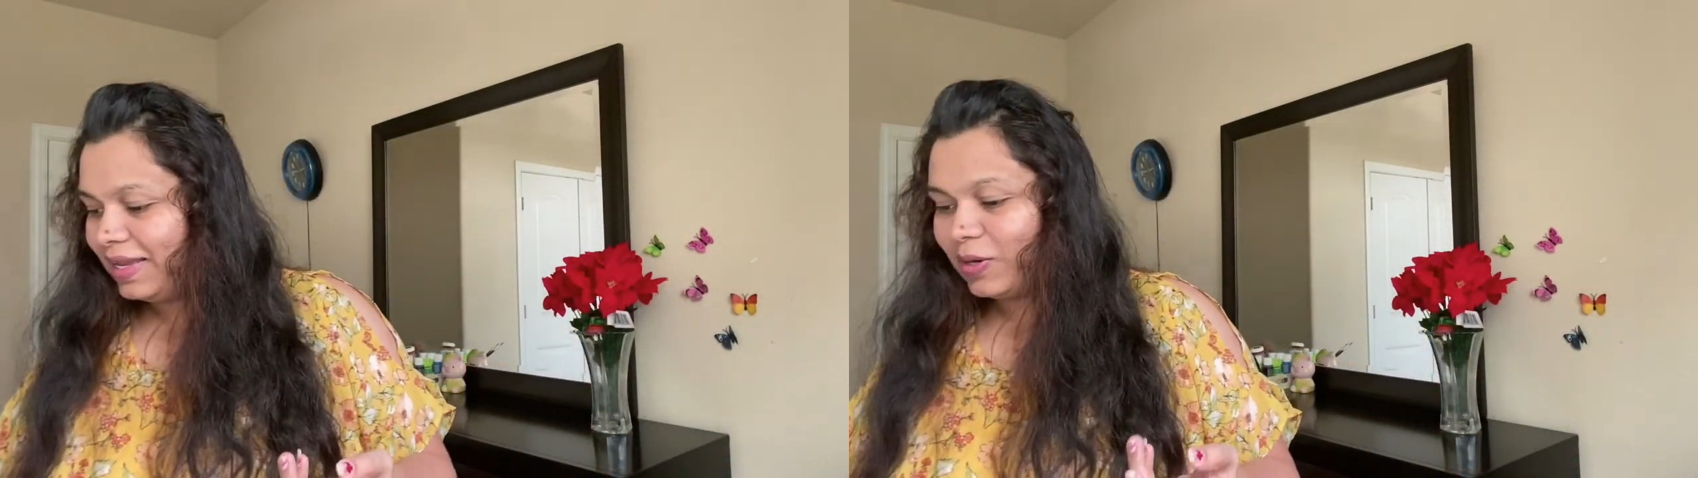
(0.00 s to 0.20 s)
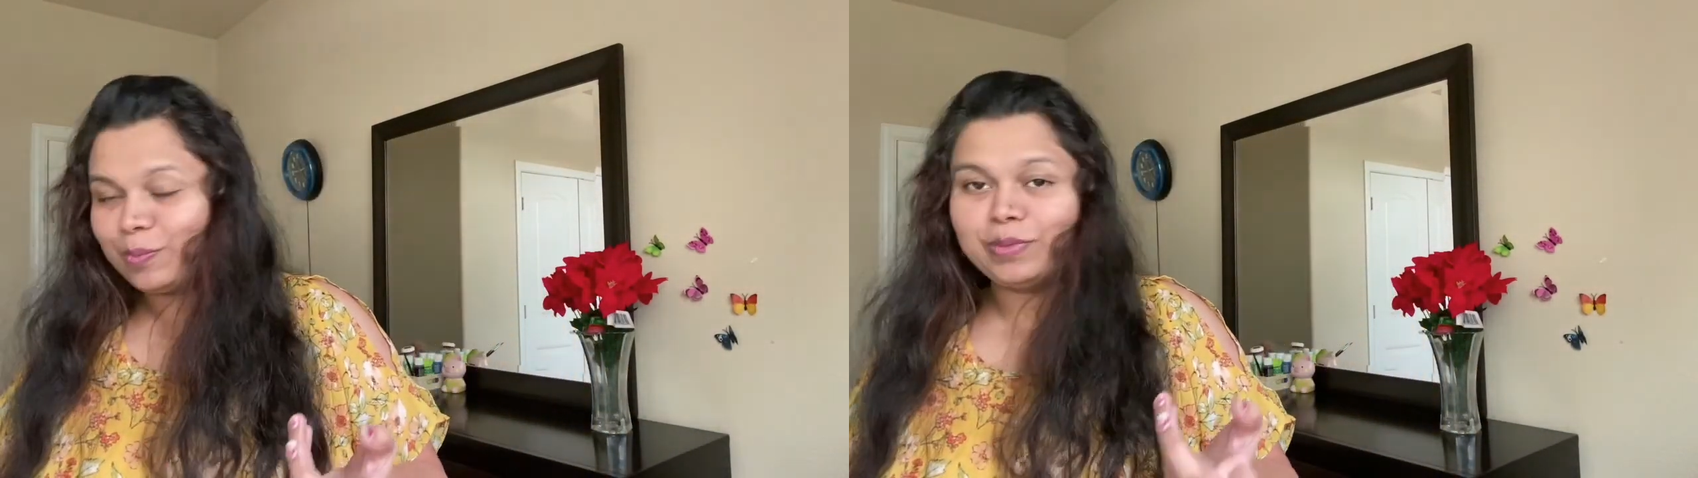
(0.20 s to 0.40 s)

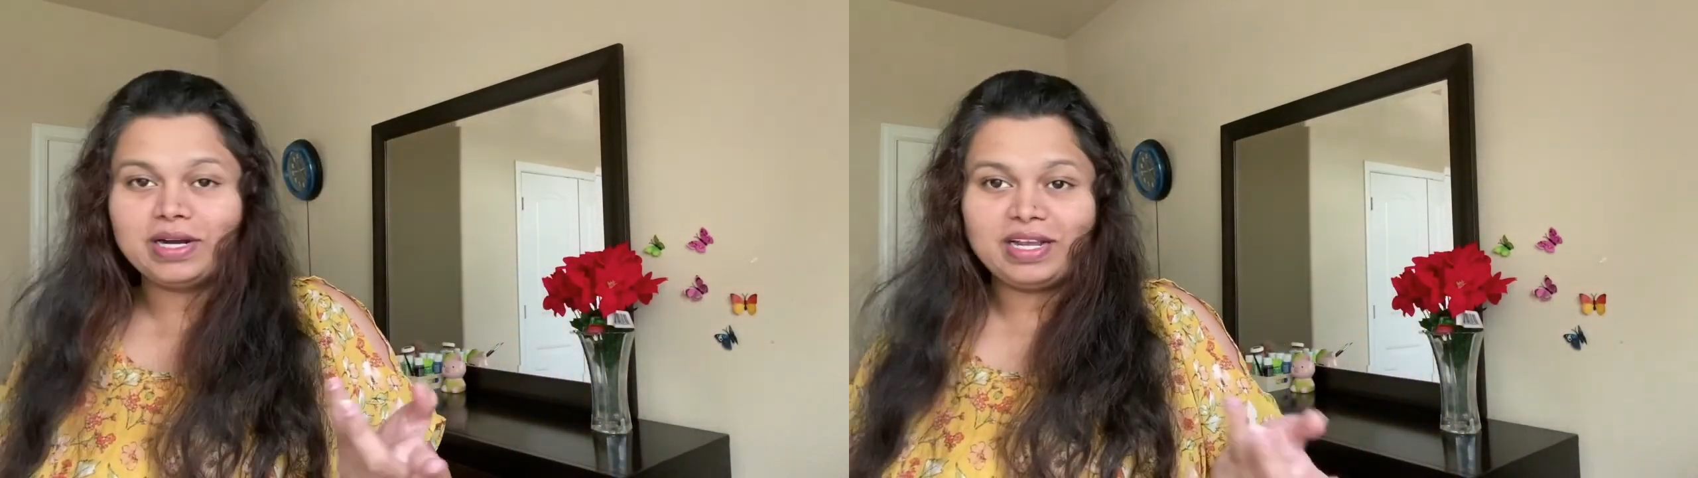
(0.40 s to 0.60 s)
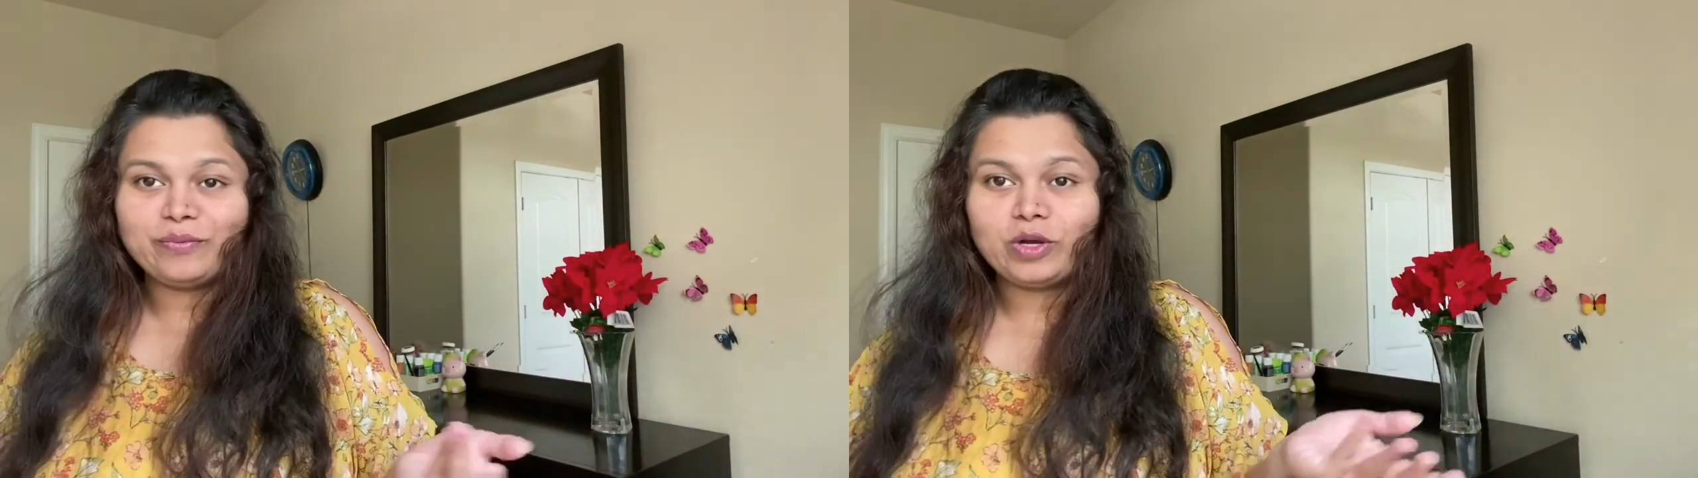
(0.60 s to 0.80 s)
என்னோடய
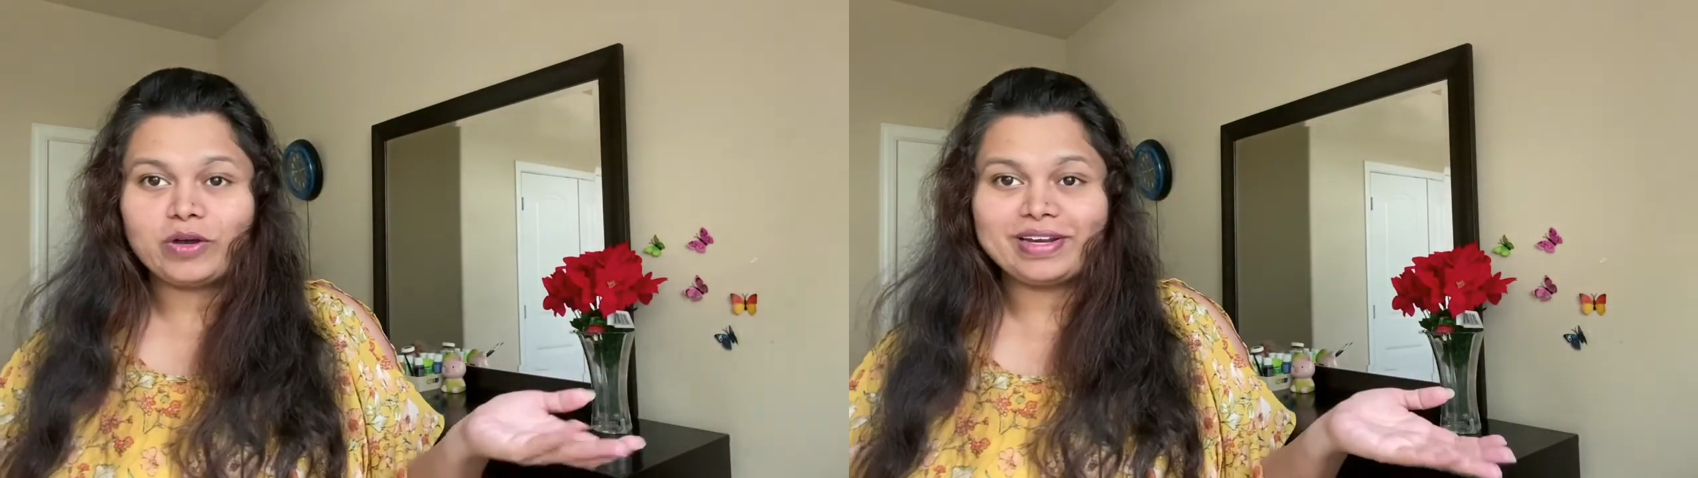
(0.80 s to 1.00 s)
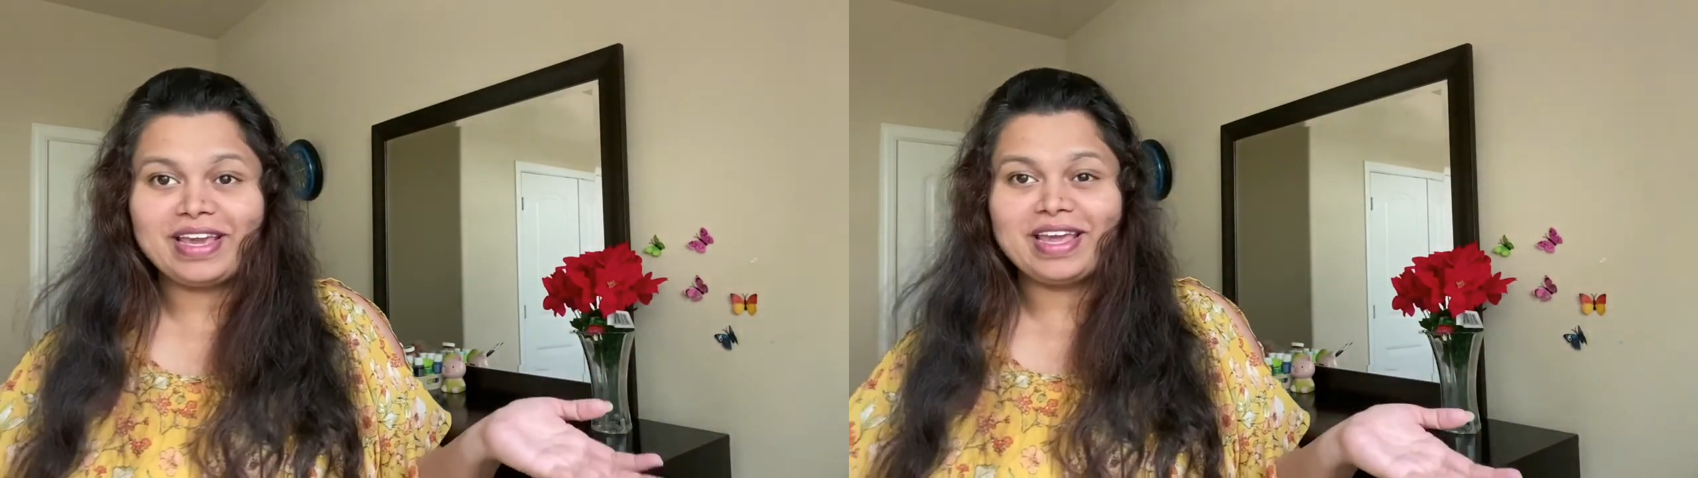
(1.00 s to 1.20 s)
பர்த்டே
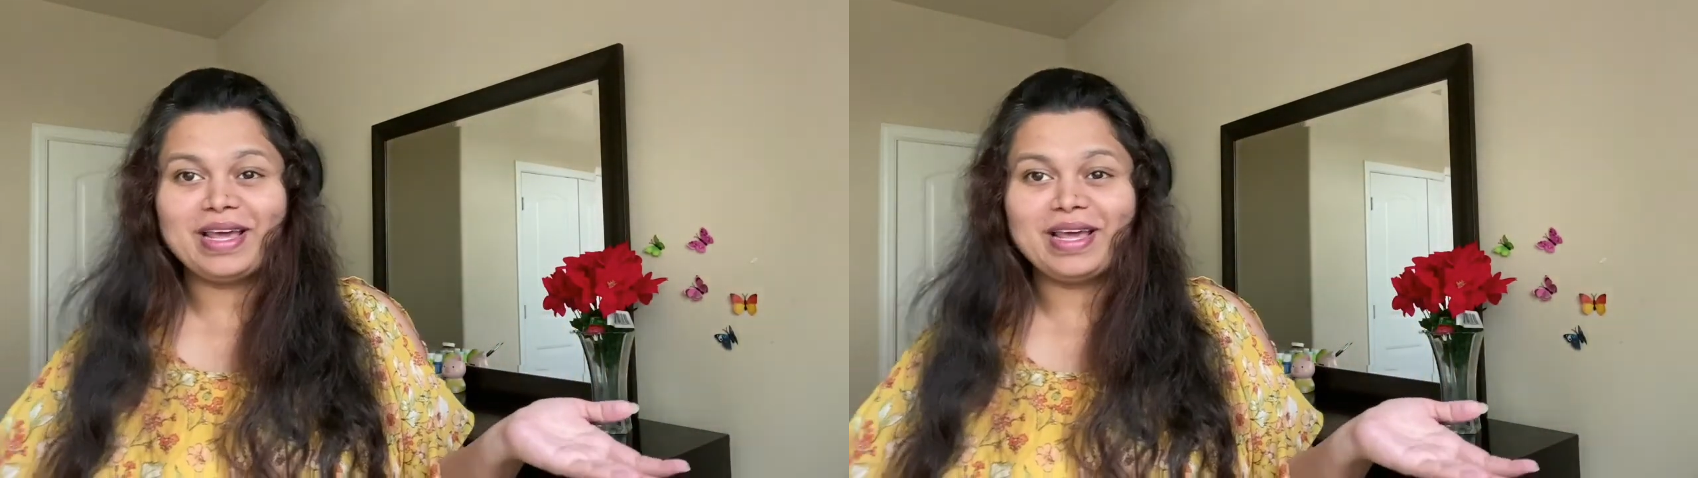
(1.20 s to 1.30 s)
பிளாக் நீங்கள்